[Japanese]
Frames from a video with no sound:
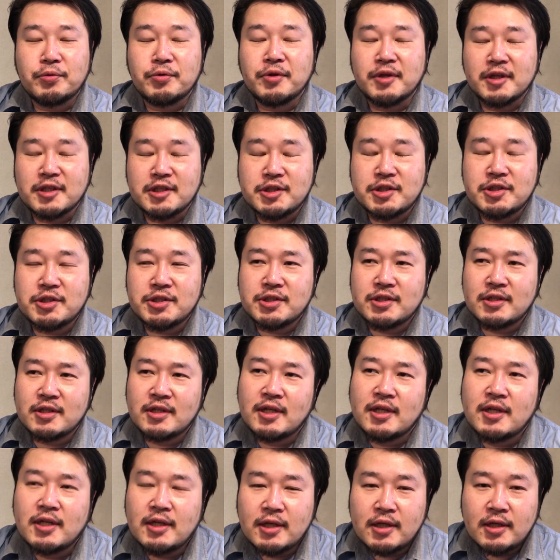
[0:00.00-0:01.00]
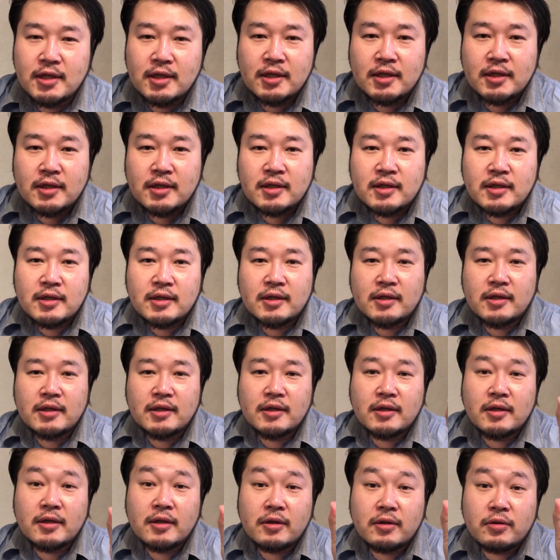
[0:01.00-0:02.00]
です。
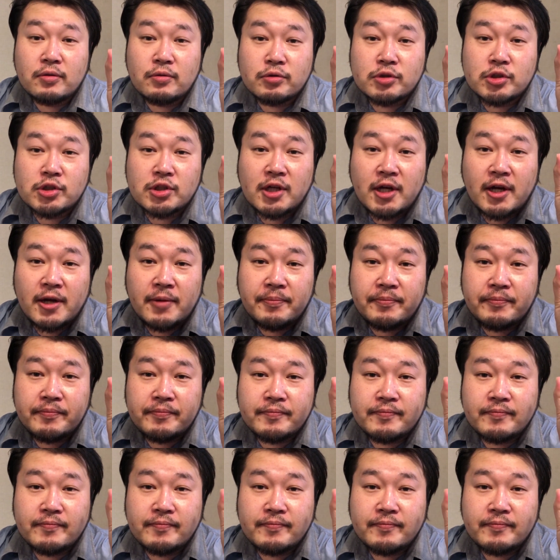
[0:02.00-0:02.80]
えー、こちら、